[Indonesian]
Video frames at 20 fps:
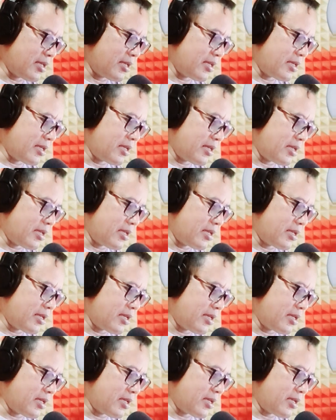teh ya
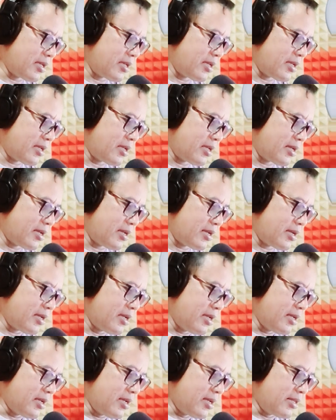
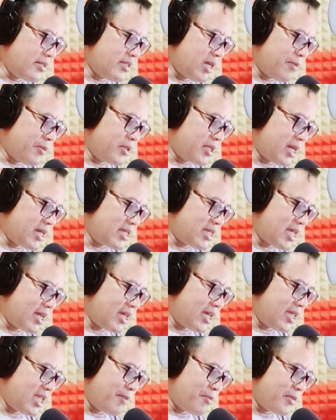Jamu teh
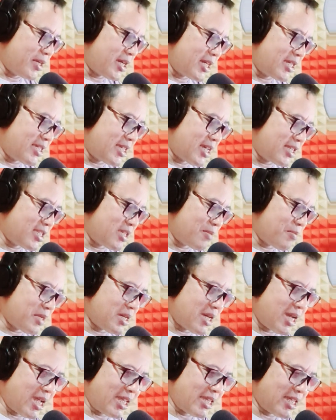sage jamu teh yang
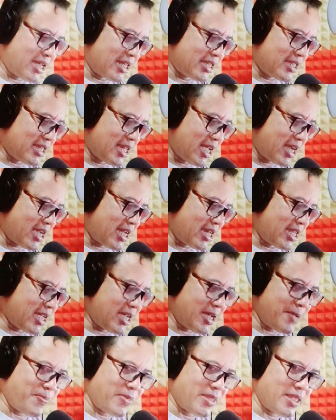sebenarnya. Silakan
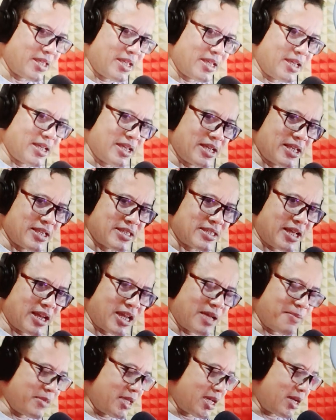ya.
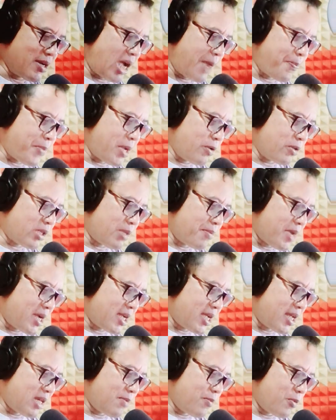Salamnya apa itu
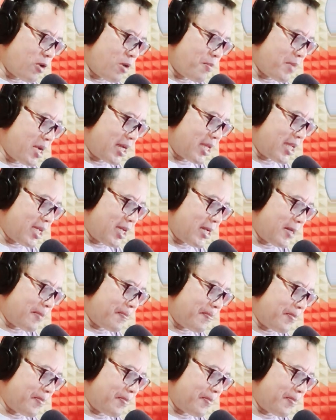tembangnya nih Bu Komang ya?